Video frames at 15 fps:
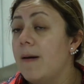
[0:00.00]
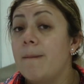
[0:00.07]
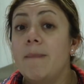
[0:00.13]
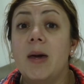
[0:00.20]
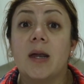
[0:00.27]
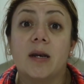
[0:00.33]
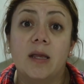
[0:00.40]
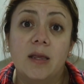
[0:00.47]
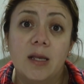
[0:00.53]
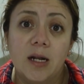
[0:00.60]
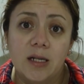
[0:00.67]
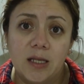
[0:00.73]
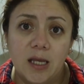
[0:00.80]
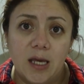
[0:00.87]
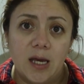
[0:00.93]
me rinde
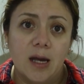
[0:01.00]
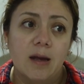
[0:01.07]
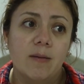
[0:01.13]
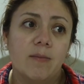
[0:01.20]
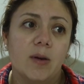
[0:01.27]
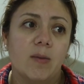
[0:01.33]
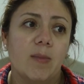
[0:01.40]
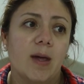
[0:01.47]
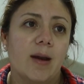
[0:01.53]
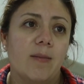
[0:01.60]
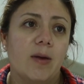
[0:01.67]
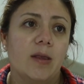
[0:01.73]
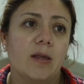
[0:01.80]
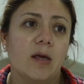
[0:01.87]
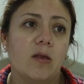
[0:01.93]
el día,
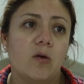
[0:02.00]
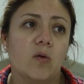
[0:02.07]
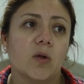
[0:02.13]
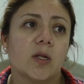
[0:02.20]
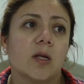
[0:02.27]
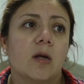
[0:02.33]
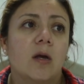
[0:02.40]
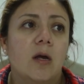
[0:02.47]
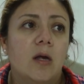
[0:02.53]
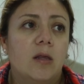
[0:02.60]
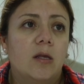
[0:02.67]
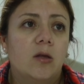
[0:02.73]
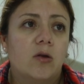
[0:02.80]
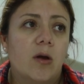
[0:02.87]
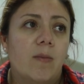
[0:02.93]
primeramente Dios.
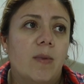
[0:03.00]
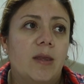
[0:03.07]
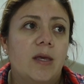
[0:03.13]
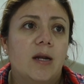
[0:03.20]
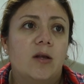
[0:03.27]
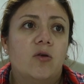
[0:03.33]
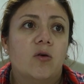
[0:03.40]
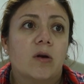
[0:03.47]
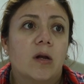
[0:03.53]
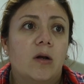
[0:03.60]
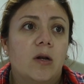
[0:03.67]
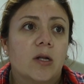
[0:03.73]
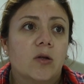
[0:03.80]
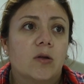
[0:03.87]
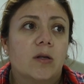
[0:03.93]
De todas maneras, yo
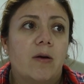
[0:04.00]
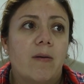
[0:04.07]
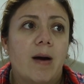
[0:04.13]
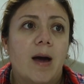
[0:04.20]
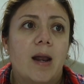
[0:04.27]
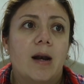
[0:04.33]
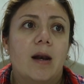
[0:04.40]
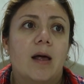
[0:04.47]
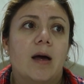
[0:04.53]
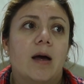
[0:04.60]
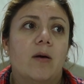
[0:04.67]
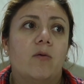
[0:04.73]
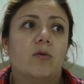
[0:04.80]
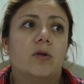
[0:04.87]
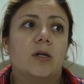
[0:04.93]
regreso a trabajar
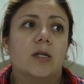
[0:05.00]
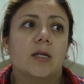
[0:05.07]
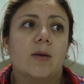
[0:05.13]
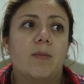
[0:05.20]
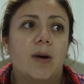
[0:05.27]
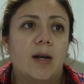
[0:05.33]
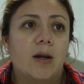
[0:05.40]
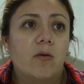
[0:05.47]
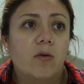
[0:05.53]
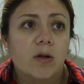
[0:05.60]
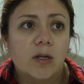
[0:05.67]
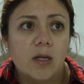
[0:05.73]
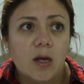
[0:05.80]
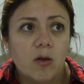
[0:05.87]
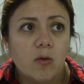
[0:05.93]
la otra semana,
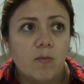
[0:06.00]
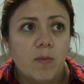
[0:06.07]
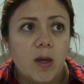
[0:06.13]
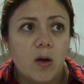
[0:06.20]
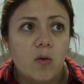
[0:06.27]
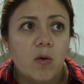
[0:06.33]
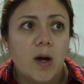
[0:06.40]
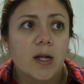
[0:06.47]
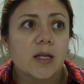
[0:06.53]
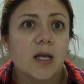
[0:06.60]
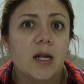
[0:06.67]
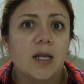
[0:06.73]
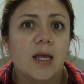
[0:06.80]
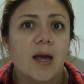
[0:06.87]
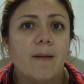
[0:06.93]
hoy es día domingo
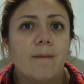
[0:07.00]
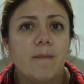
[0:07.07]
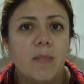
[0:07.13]
hasta el día